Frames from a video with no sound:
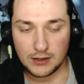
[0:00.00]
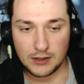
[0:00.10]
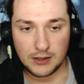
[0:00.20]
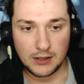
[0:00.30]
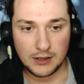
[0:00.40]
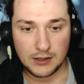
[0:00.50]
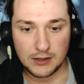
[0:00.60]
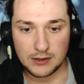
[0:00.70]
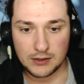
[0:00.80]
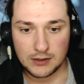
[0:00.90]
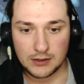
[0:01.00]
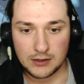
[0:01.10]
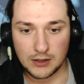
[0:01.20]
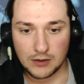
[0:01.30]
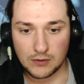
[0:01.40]
e
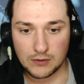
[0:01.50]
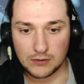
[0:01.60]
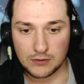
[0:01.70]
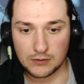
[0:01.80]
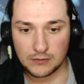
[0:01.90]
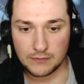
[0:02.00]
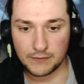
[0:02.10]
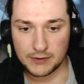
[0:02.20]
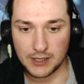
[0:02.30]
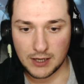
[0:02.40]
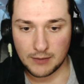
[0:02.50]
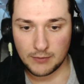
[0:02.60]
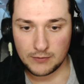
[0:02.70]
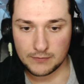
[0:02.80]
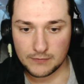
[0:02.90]
eh,
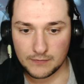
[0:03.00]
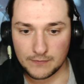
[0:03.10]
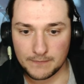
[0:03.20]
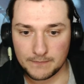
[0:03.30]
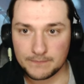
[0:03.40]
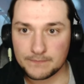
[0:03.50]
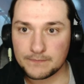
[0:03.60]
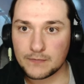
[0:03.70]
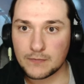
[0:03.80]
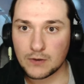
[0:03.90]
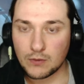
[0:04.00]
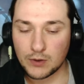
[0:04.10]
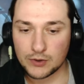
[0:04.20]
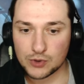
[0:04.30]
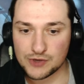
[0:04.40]
vediamo
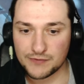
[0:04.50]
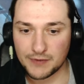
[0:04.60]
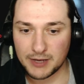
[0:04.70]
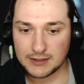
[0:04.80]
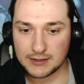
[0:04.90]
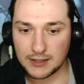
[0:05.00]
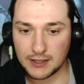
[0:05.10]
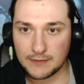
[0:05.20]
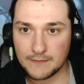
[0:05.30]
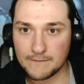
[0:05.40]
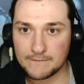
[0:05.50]
quanto ci fa mettere.